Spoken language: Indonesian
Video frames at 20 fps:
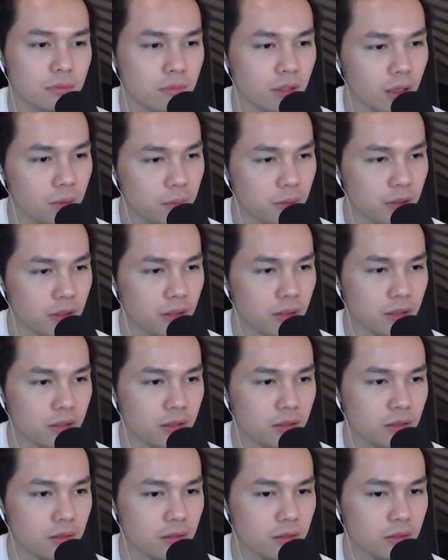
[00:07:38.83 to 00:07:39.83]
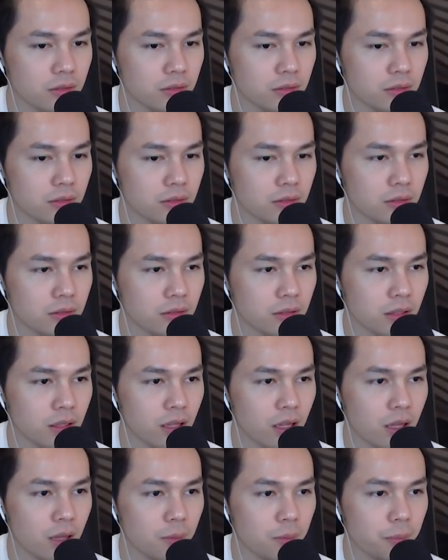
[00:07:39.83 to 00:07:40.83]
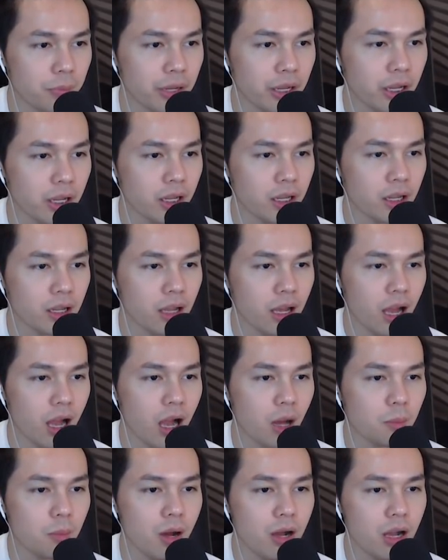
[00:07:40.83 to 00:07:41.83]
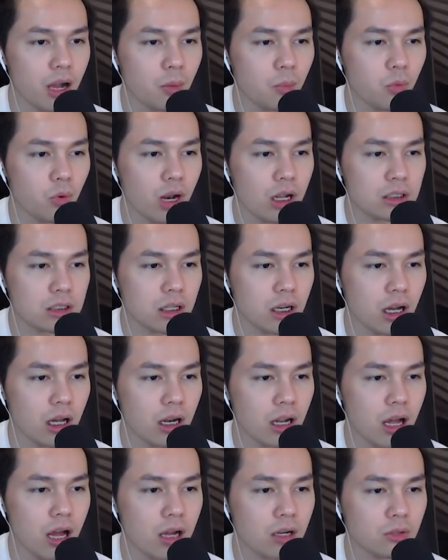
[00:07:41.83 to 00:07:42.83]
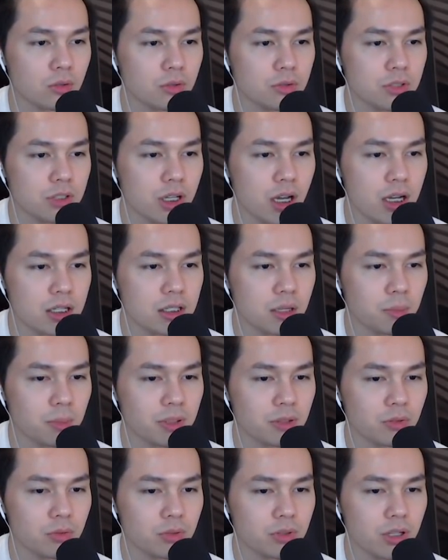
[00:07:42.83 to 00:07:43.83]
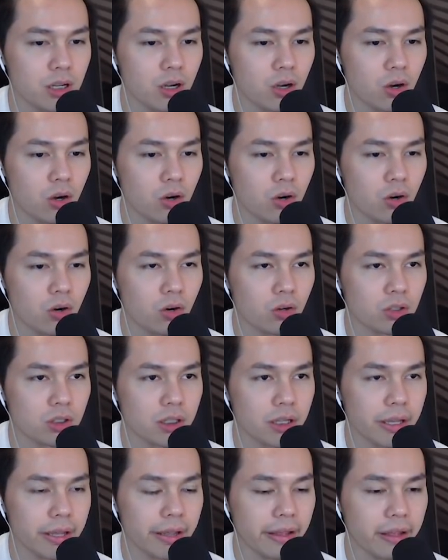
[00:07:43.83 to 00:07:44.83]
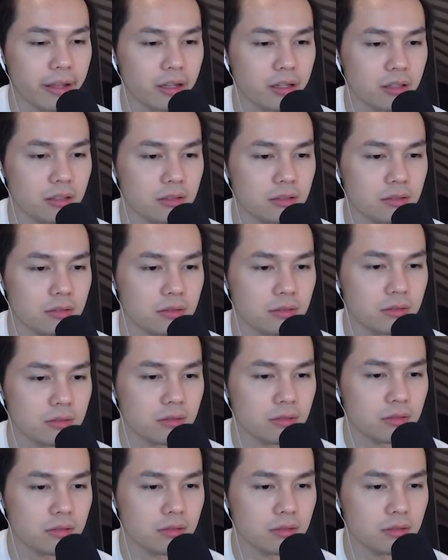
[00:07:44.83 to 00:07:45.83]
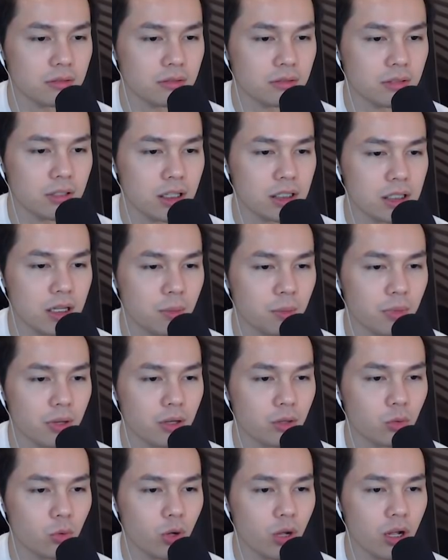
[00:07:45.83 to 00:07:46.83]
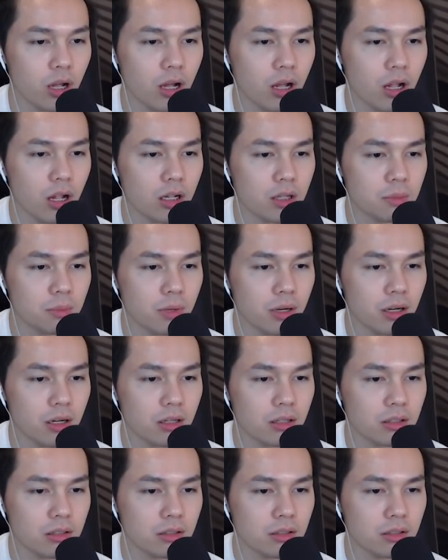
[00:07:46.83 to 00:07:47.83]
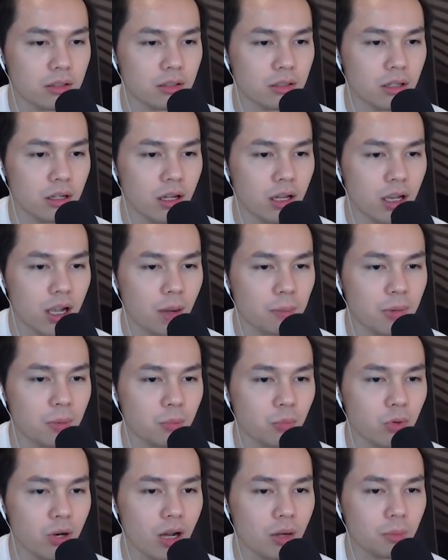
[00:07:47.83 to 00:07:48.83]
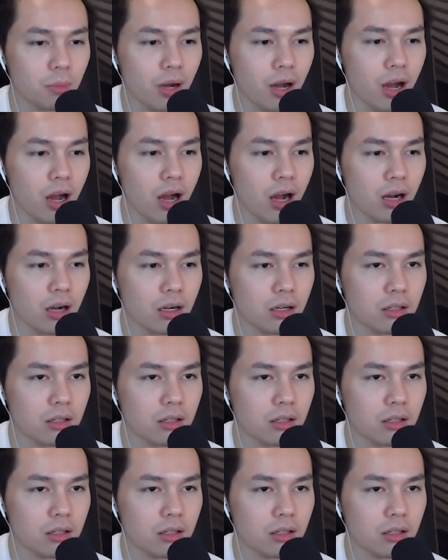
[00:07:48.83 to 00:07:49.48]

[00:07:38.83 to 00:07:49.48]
Ini apa nih? P Abang nggak pulang sekarang Kunci aja pintunya Oh oke okay. Desember 25 Kapan pulang bang?